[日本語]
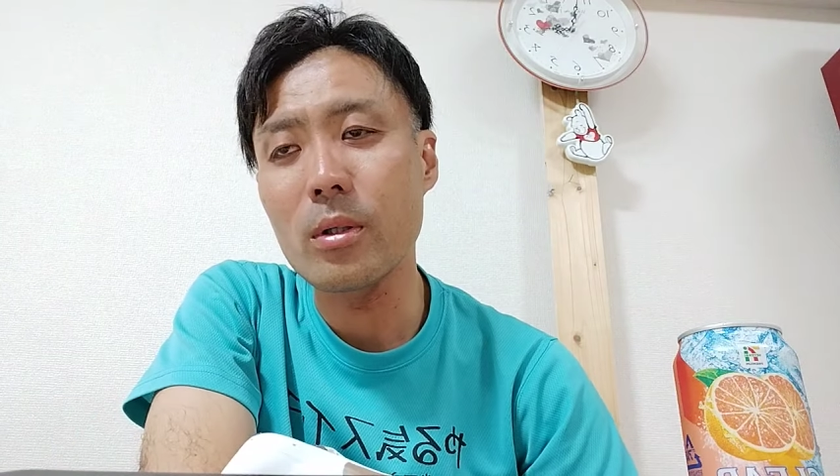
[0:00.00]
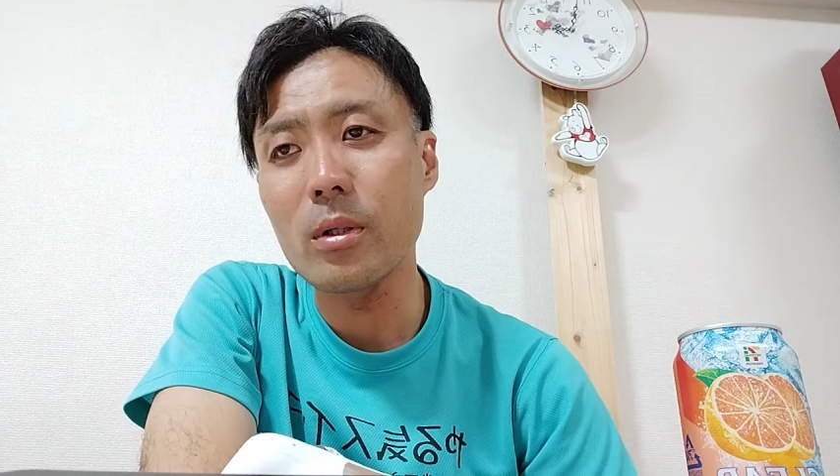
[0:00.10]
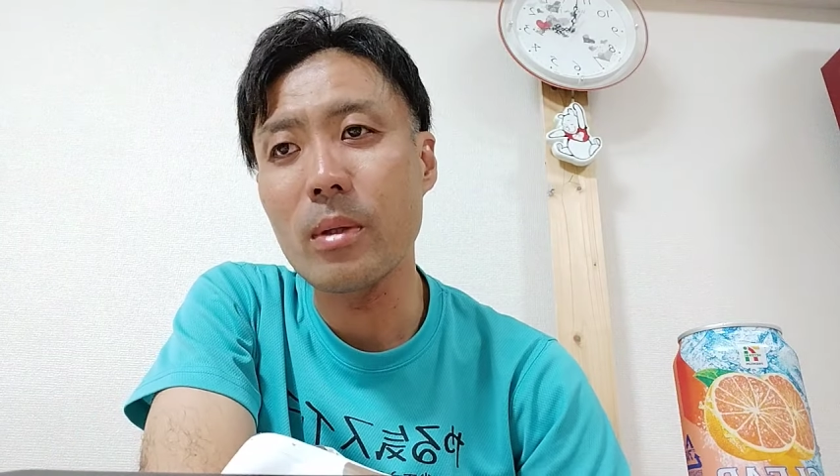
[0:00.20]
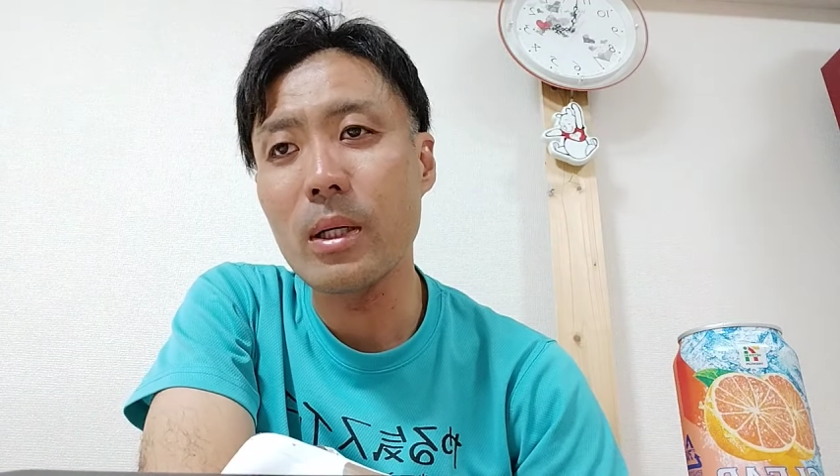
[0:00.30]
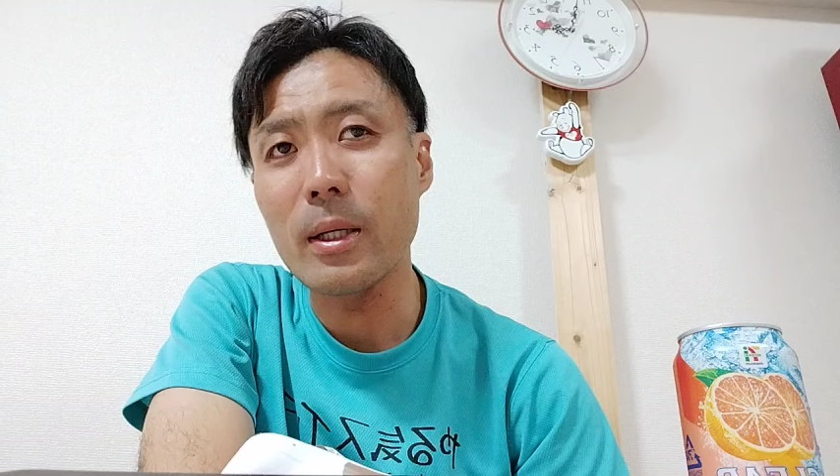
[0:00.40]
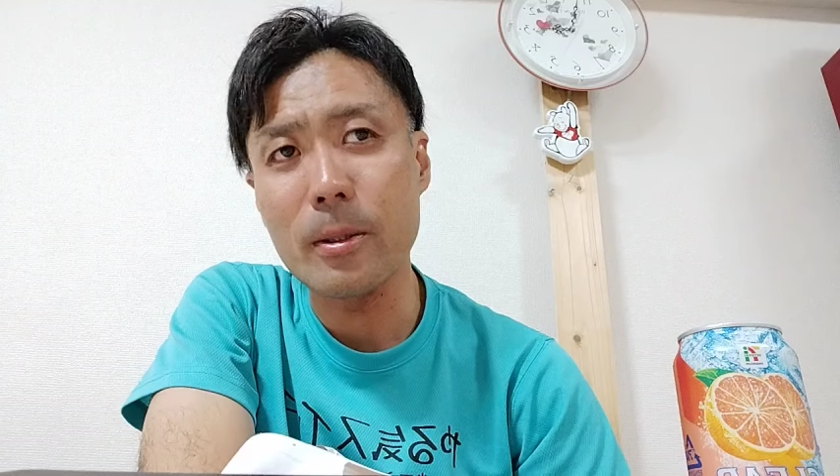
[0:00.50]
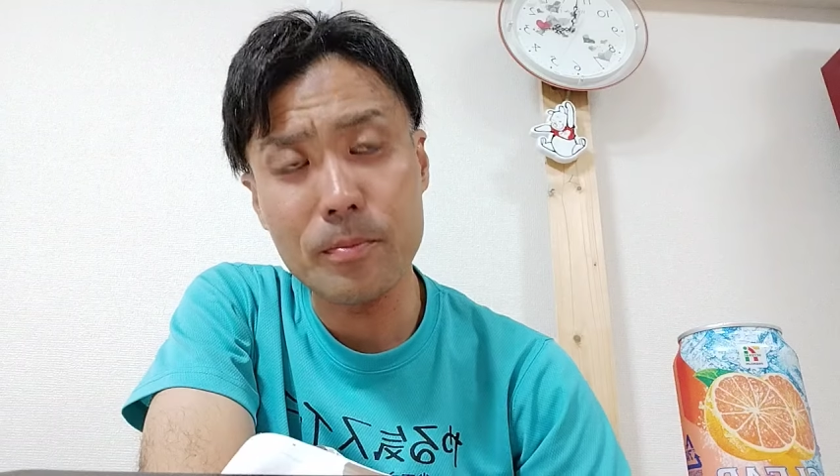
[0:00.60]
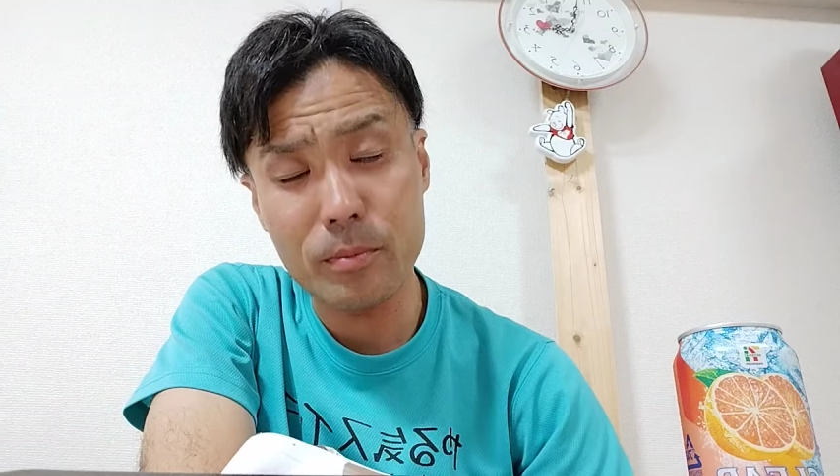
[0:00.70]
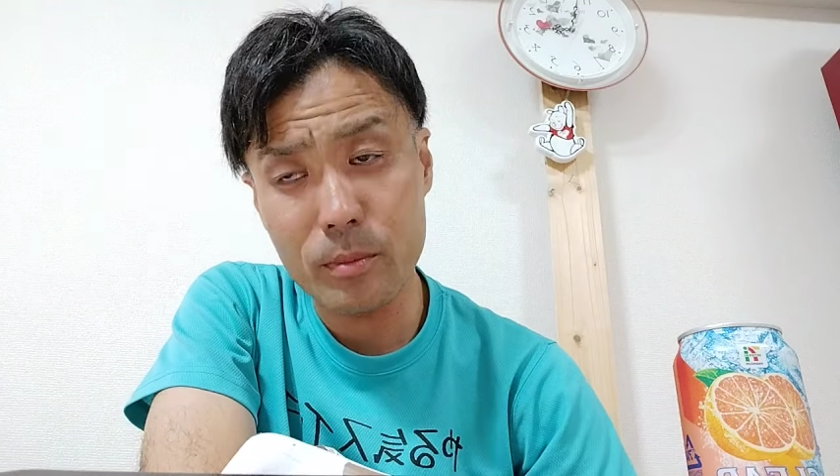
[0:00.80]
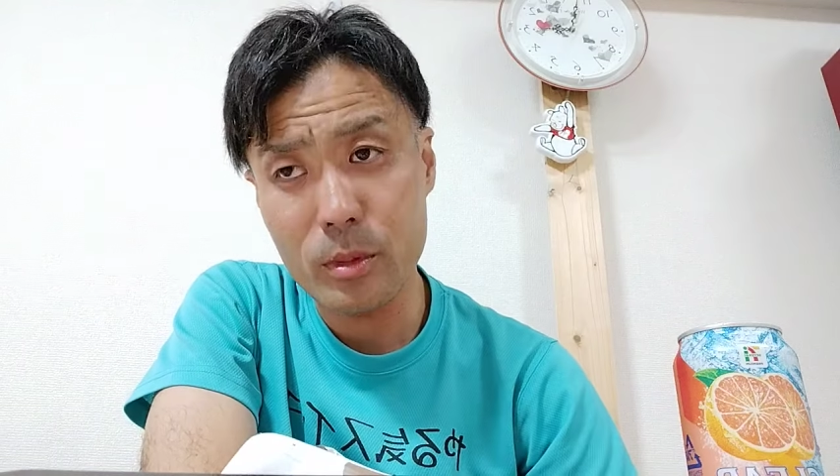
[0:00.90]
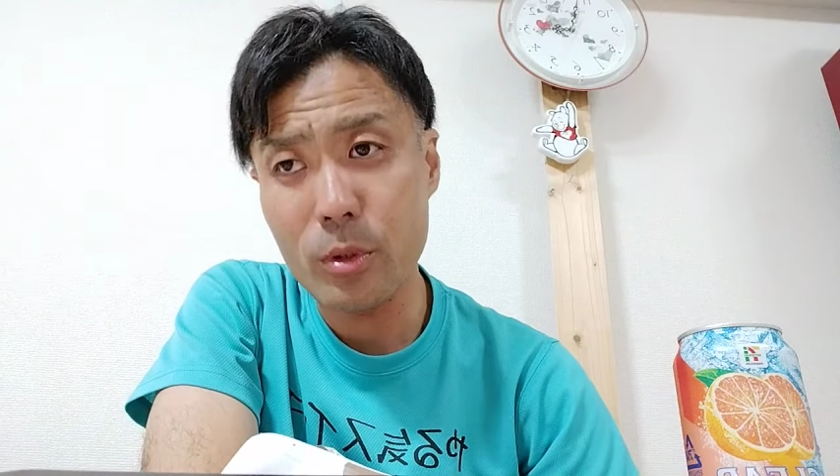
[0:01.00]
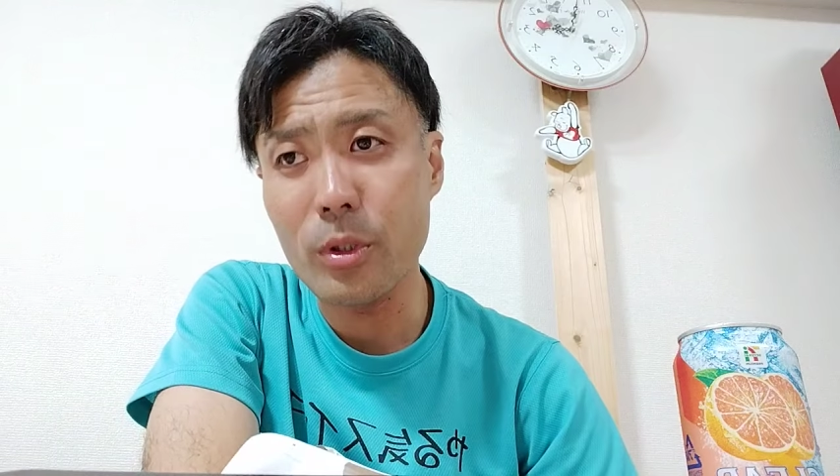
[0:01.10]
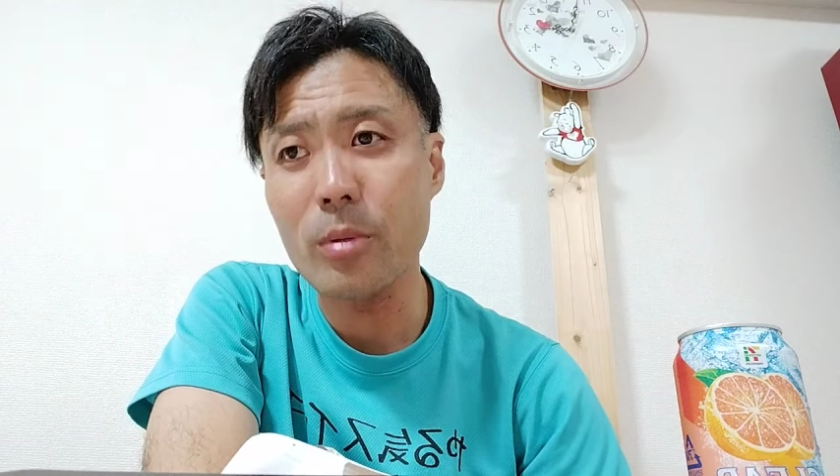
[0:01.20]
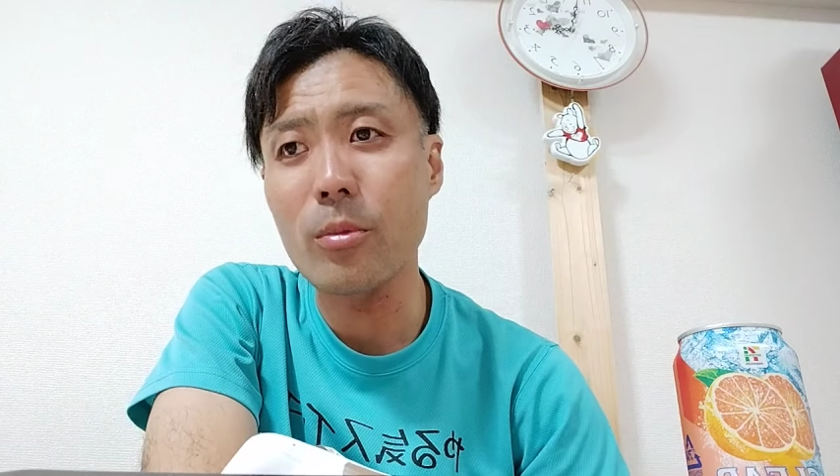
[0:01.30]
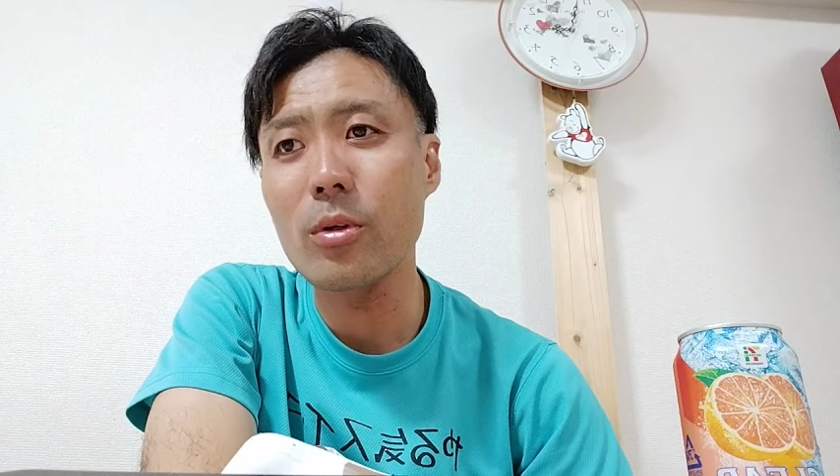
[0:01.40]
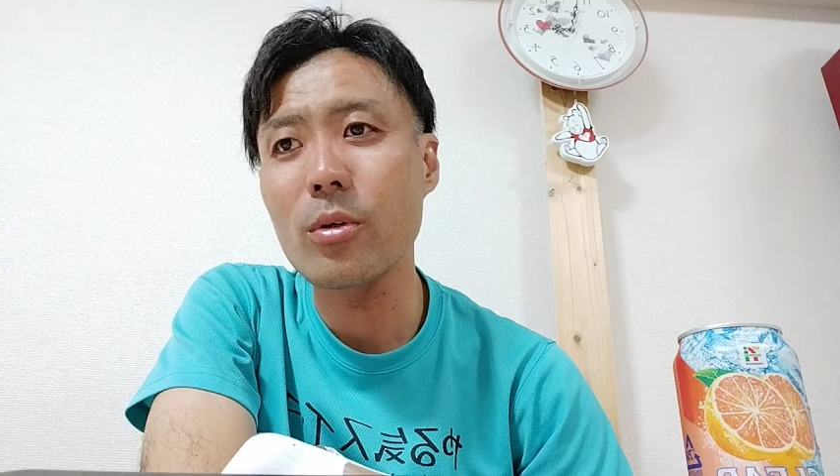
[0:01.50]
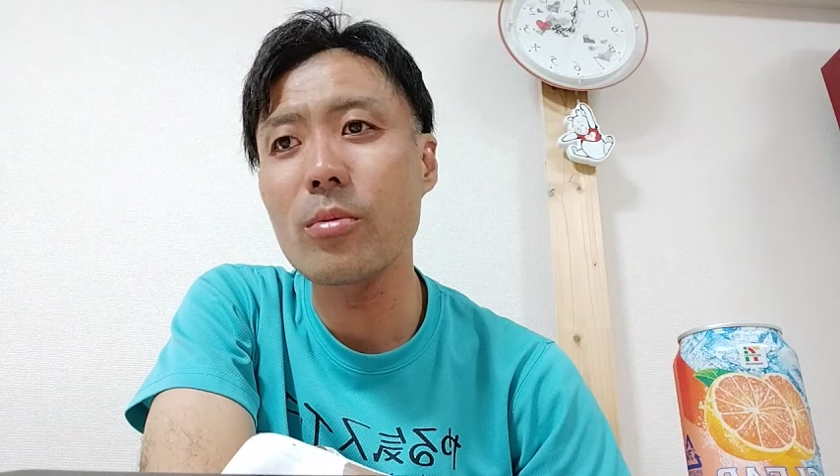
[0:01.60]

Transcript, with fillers: 今商品も